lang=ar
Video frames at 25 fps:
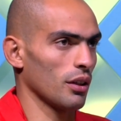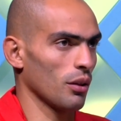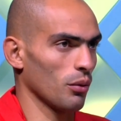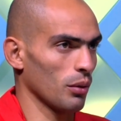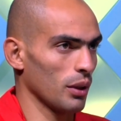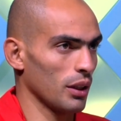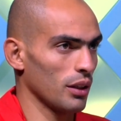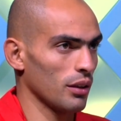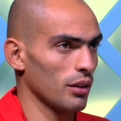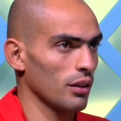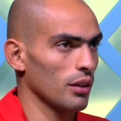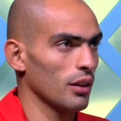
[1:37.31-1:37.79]

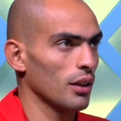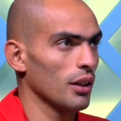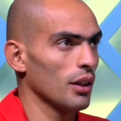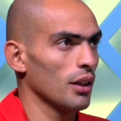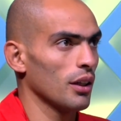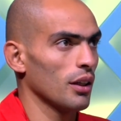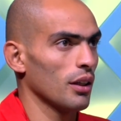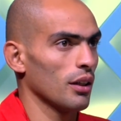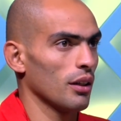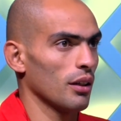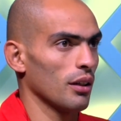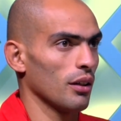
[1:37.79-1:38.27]
دوله
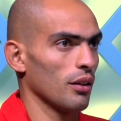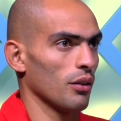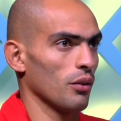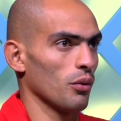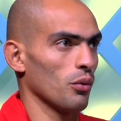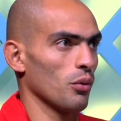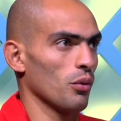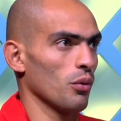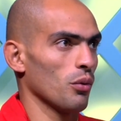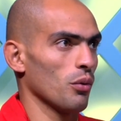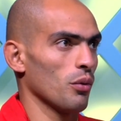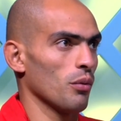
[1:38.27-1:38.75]
حلو
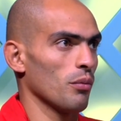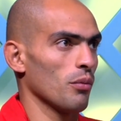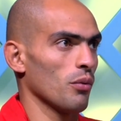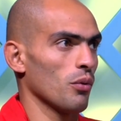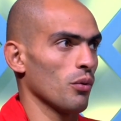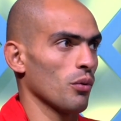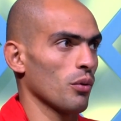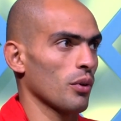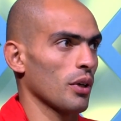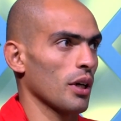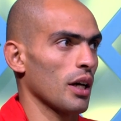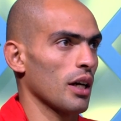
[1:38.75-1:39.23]

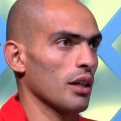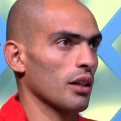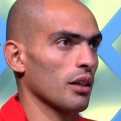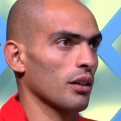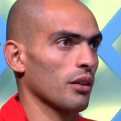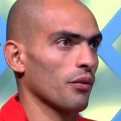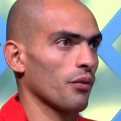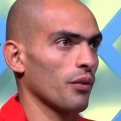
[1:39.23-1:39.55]
وكانت